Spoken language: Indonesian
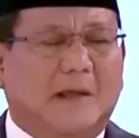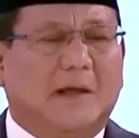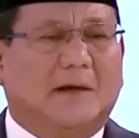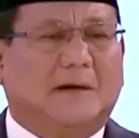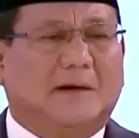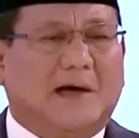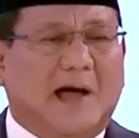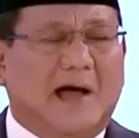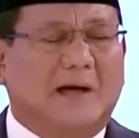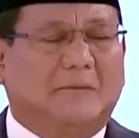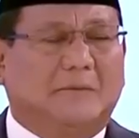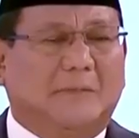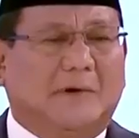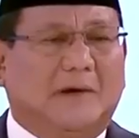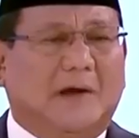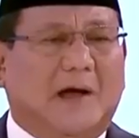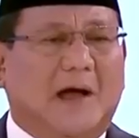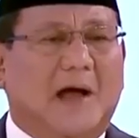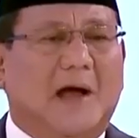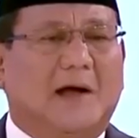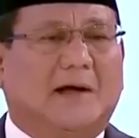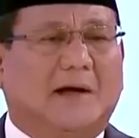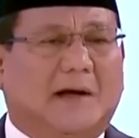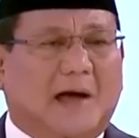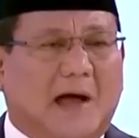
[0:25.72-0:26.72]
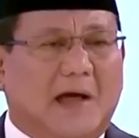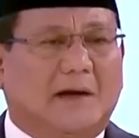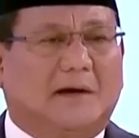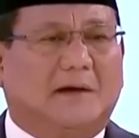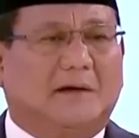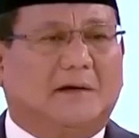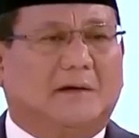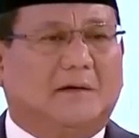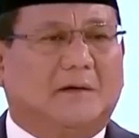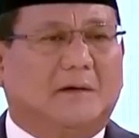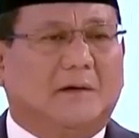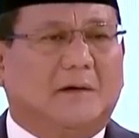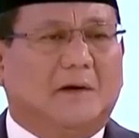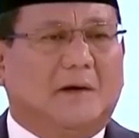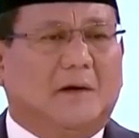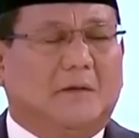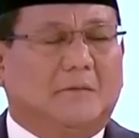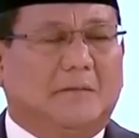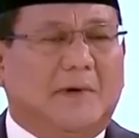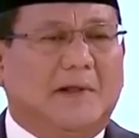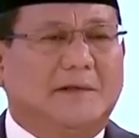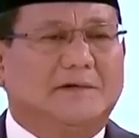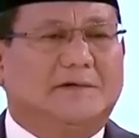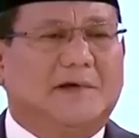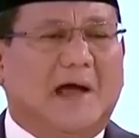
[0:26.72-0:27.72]
Kami akan
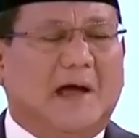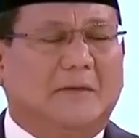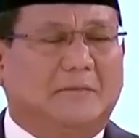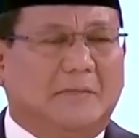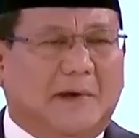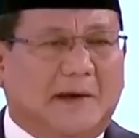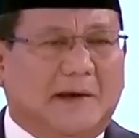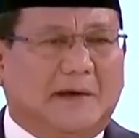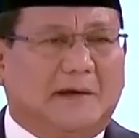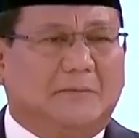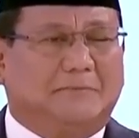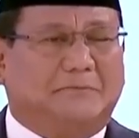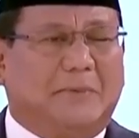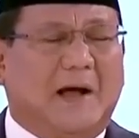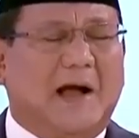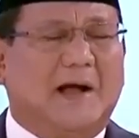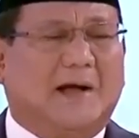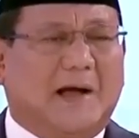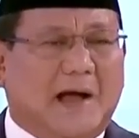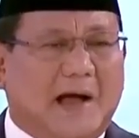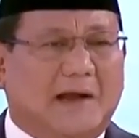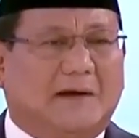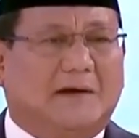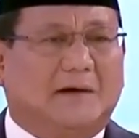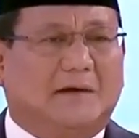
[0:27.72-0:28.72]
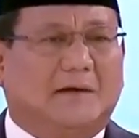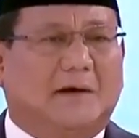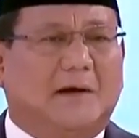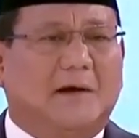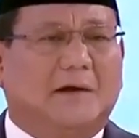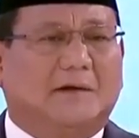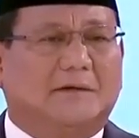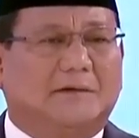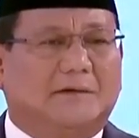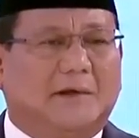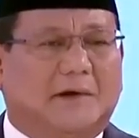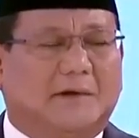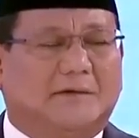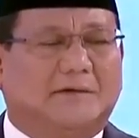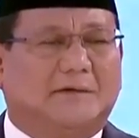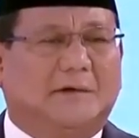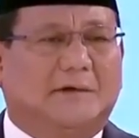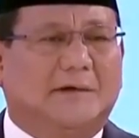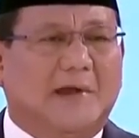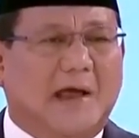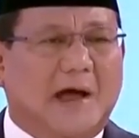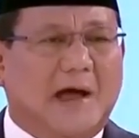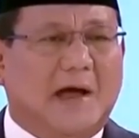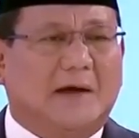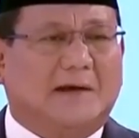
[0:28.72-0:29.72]
menjamin pangan
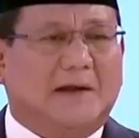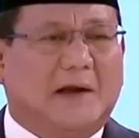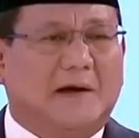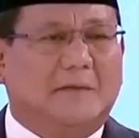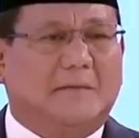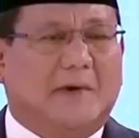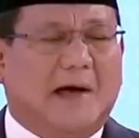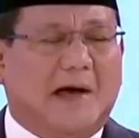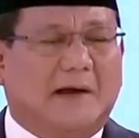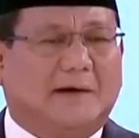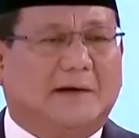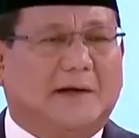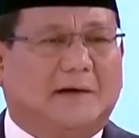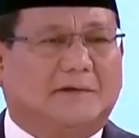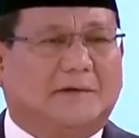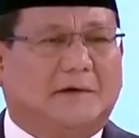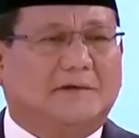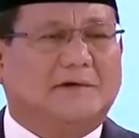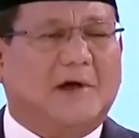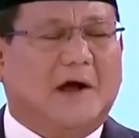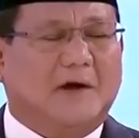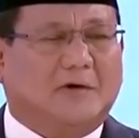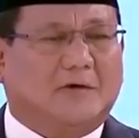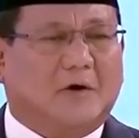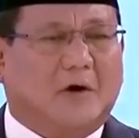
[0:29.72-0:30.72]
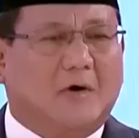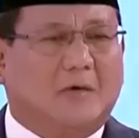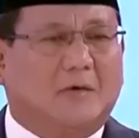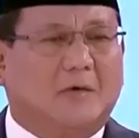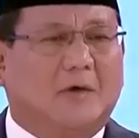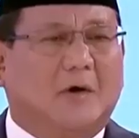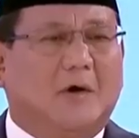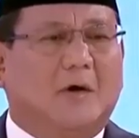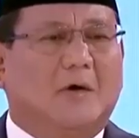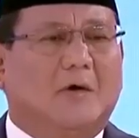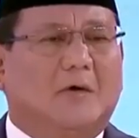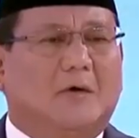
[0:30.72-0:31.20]
tersedia dalam harga terjangkau